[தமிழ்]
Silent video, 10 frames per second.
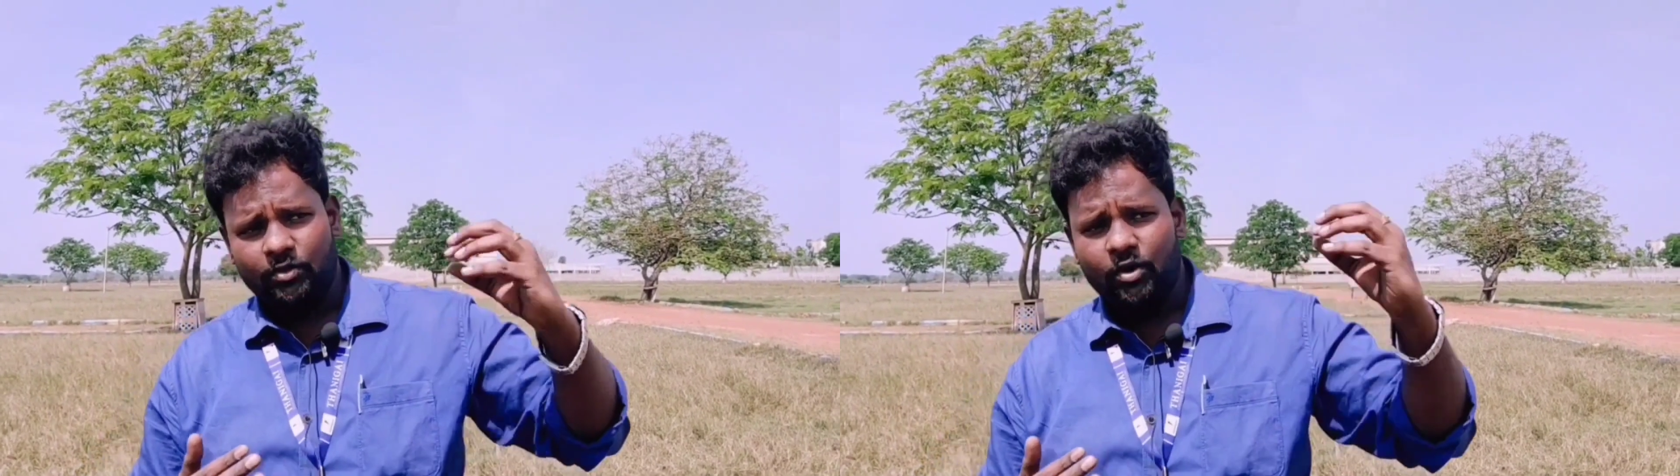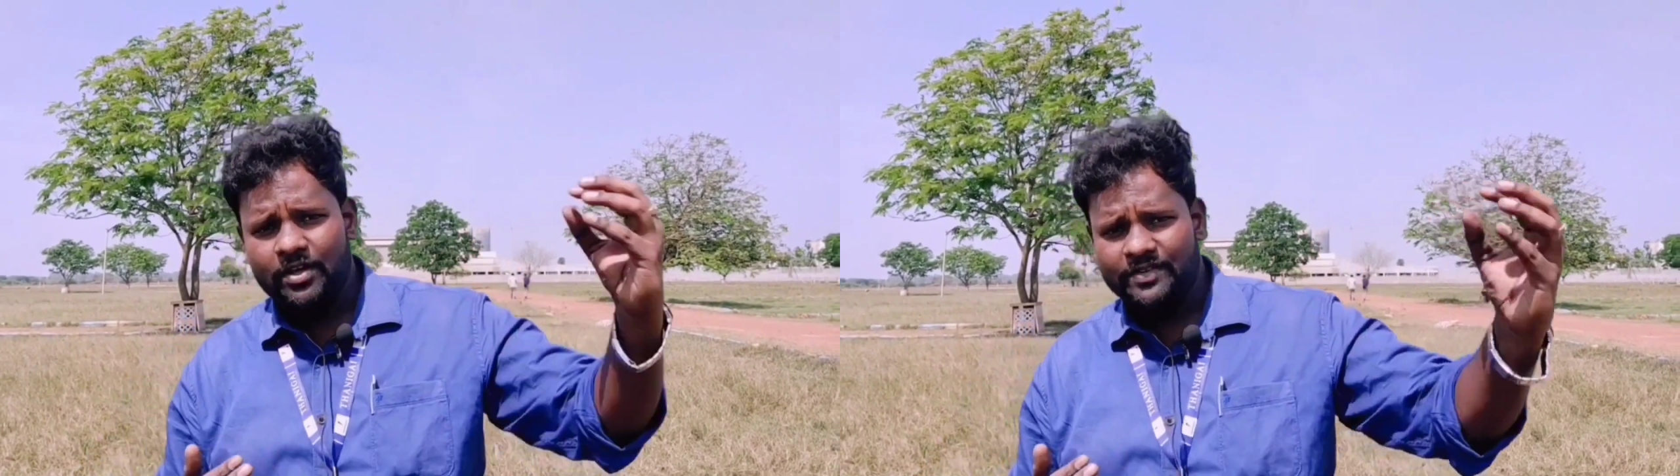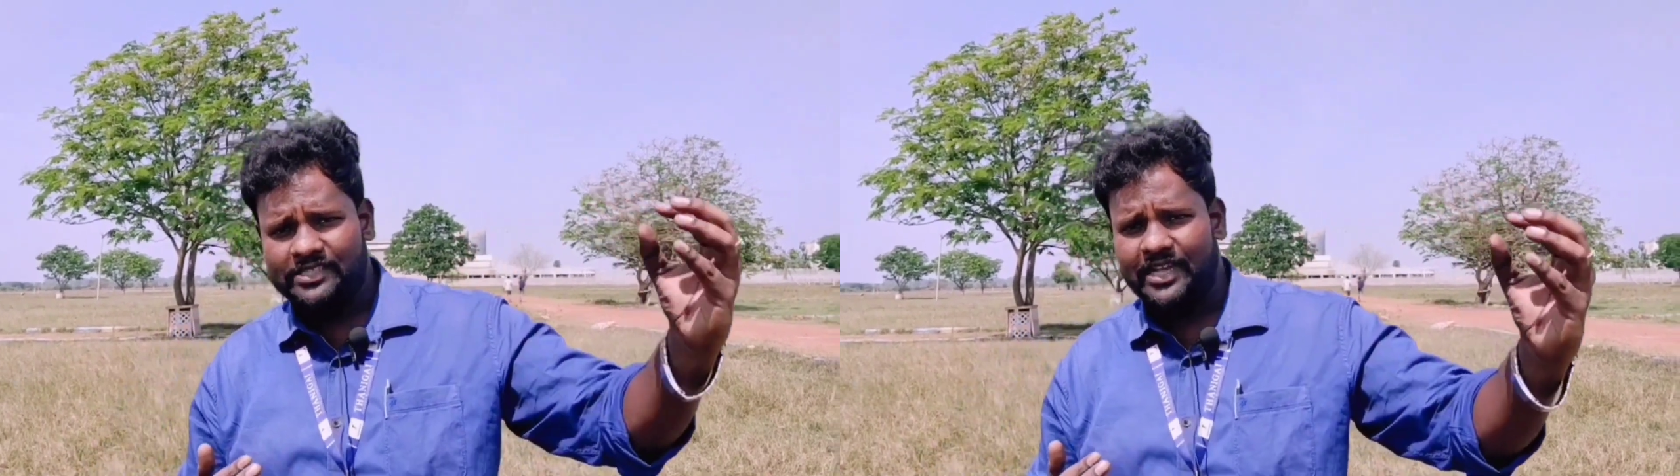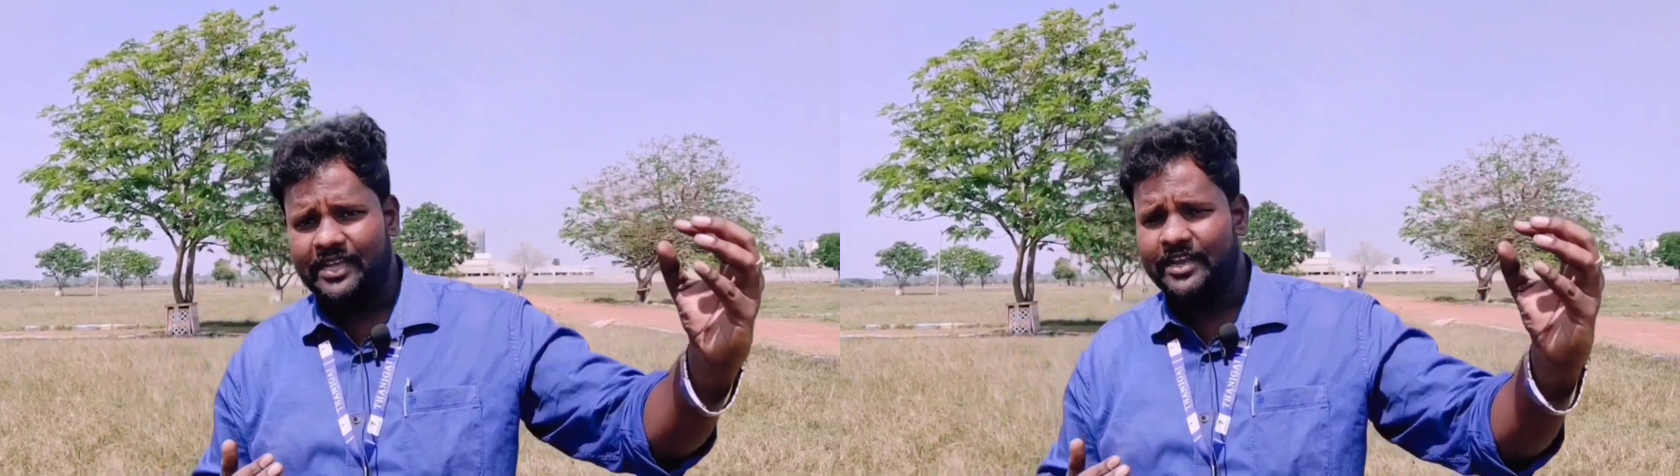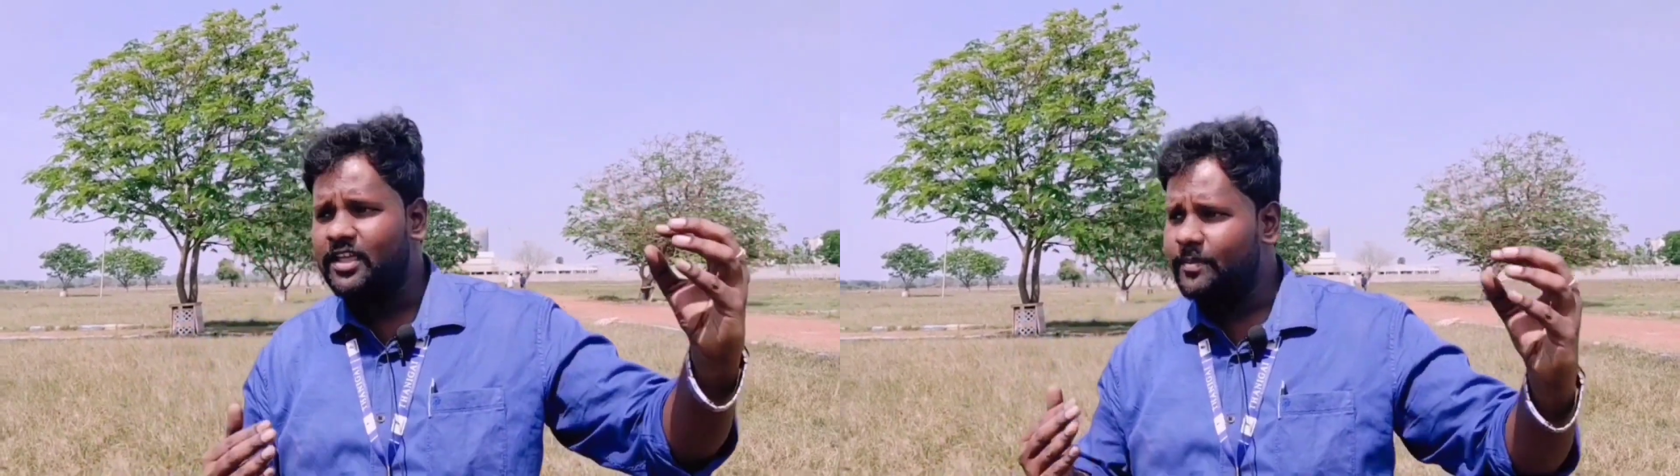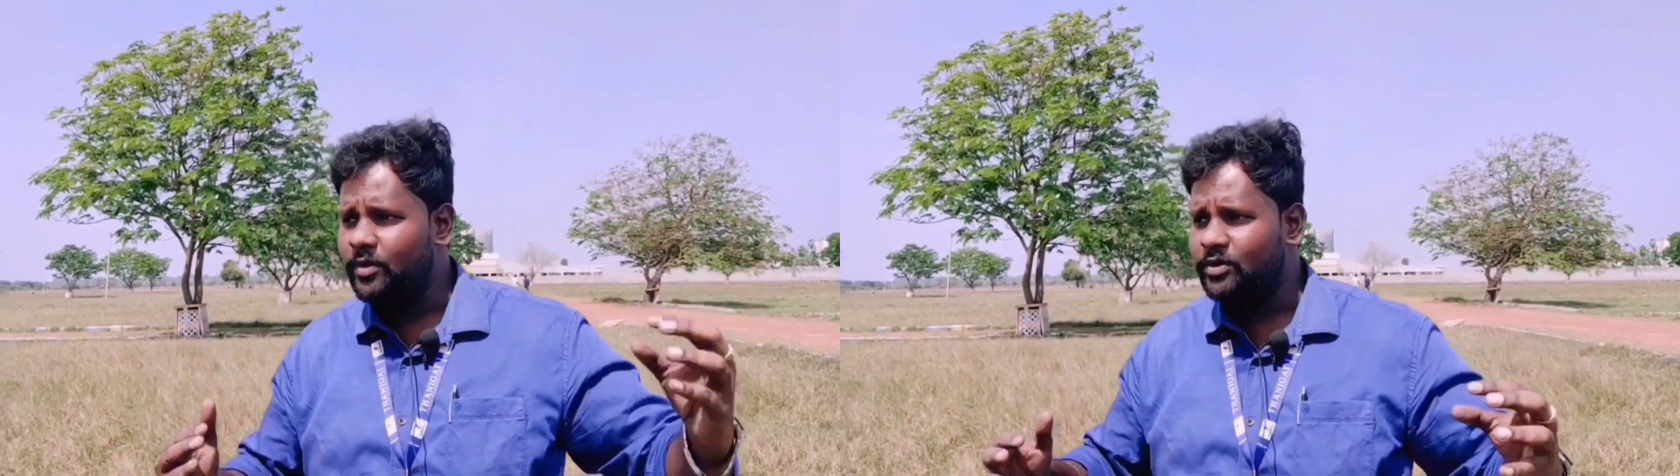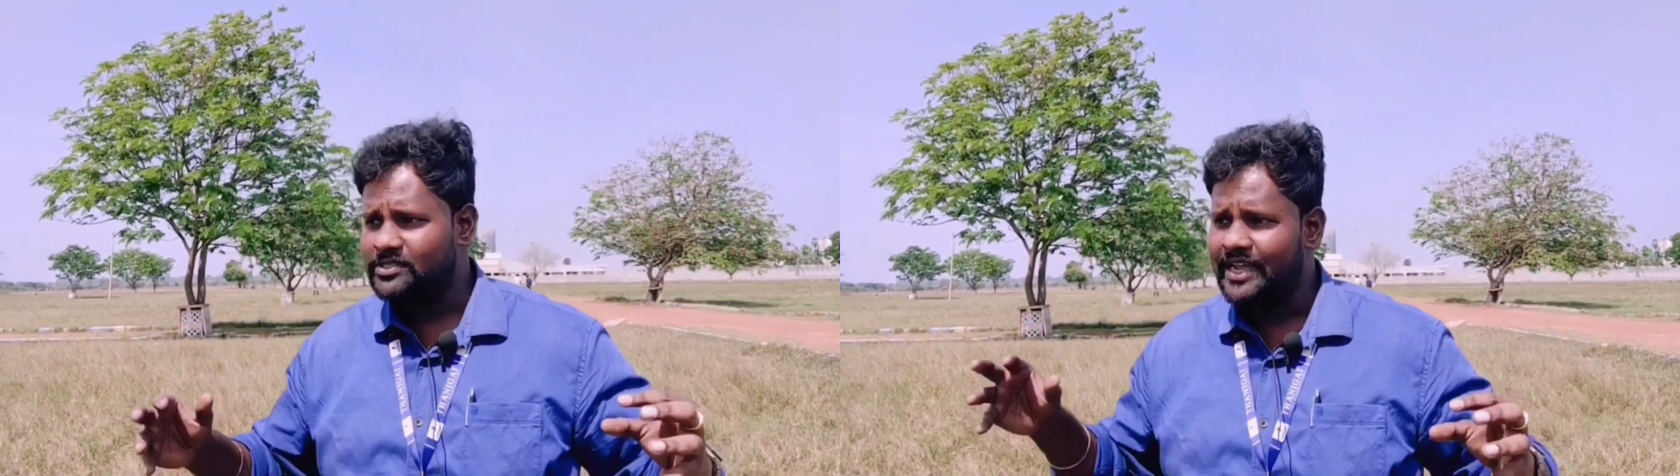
ரோடை வச்சு தான் என்றைக்குமே ஒரு